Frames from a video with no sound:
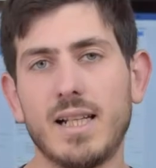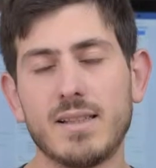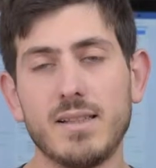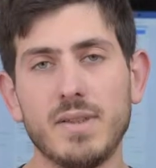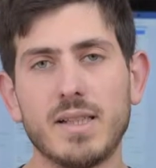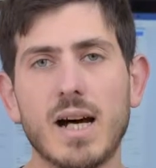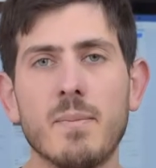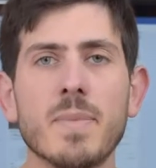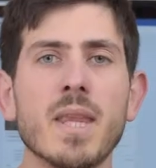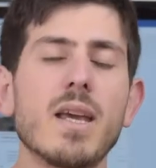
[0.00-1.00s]

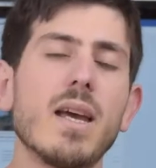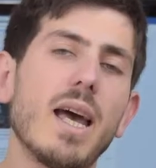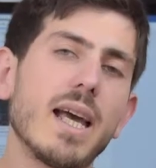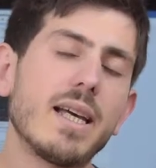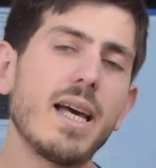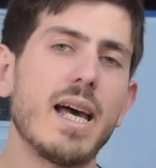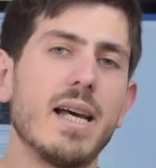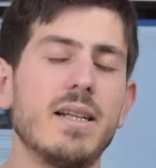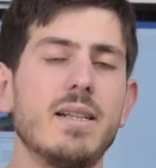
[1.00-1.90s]
l'attività e che